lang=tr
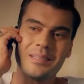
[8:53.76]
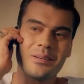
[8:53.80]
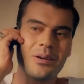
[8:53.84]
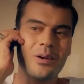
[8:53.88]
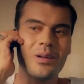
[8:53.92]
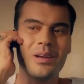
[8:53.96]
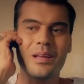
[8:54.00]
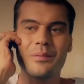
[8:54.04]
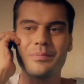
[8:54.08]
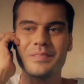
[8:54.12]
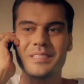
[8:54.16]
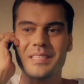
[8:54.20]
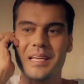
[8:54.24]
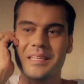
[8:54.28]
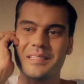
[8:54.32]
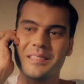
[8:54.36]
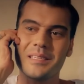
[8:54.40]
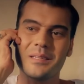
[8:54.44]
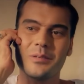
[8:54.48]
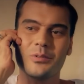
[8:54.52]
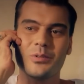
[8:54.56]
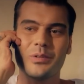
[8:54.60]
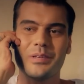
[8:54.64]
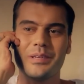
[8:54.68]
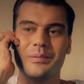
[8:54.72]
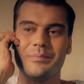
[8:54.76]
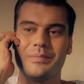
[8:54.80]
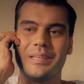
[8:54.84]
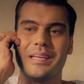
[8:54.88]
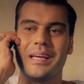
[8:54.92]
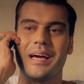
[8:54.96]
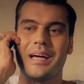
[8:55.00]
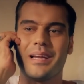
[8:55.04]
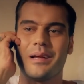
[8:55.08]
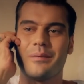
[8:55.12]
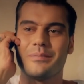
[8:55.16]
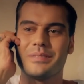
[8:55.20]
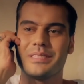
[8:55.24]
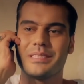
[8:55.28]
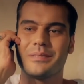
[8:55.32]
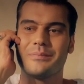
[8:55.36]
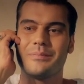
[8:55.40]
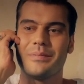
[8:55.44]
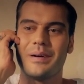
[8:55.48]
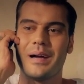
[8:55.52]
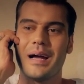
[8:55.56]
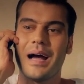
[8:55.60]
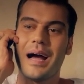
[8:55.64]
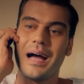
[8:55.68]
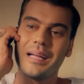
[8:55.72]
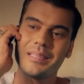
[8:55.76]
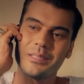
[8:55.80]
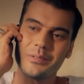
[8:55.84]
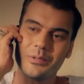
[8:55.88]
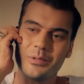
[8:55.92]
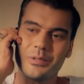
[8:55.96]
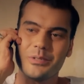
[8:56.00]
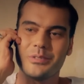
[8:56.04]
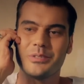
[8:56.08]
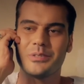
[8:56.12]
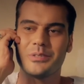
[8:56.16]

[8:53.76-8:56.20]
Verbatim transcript: İyi öyle bir sesini duyayım diye aramıştım. Hadi